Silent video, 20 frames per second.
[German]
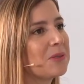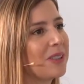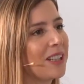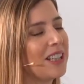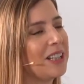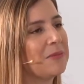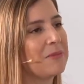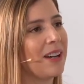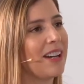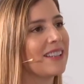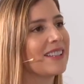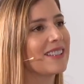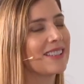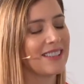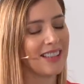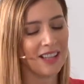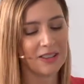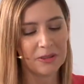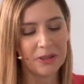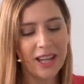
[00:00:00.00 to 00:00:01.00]
wenn die meisten
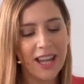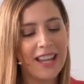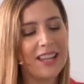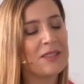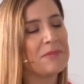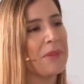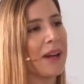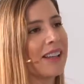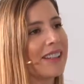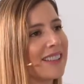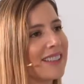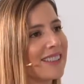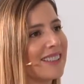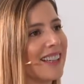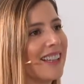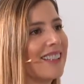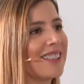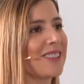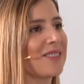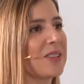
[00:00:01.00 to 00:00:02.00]
sagen, okay, ich mache das
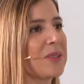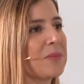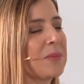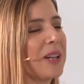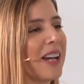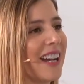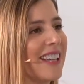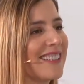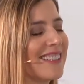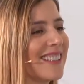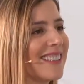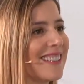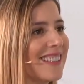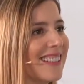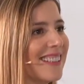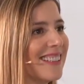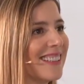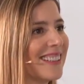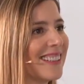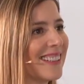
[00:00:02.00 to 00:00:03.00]
jetzt? Was begeistert die?